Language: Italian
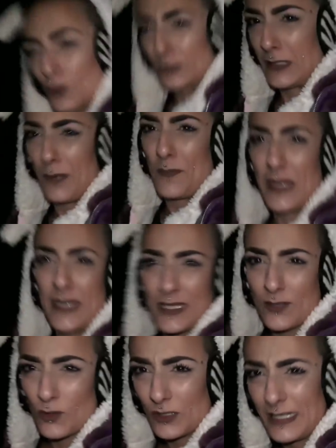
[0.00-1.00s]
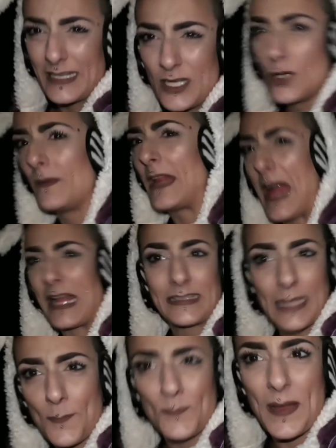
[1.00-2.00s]
con, del belli, con
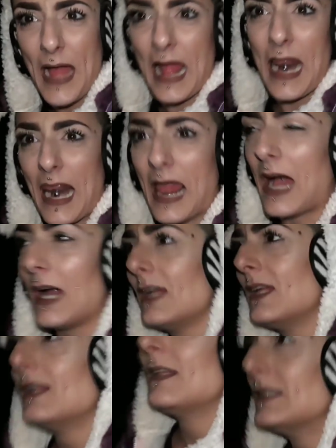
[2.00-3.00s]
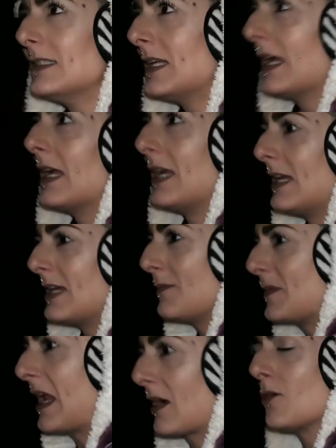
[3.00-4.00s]
l'illuminante a palla eh,
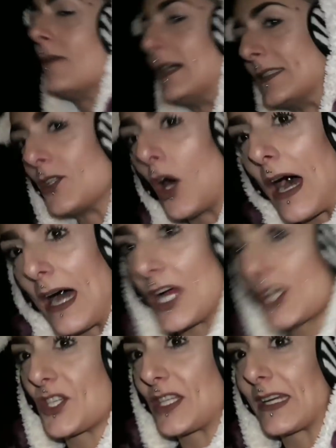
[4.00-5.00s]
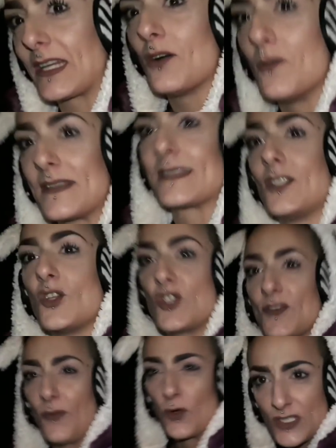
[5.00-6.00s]
mi raccomando, hashtag come se non
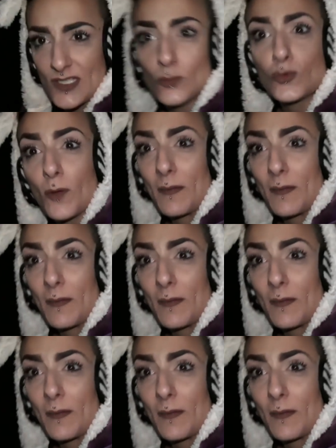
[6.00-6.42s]
ci fosse un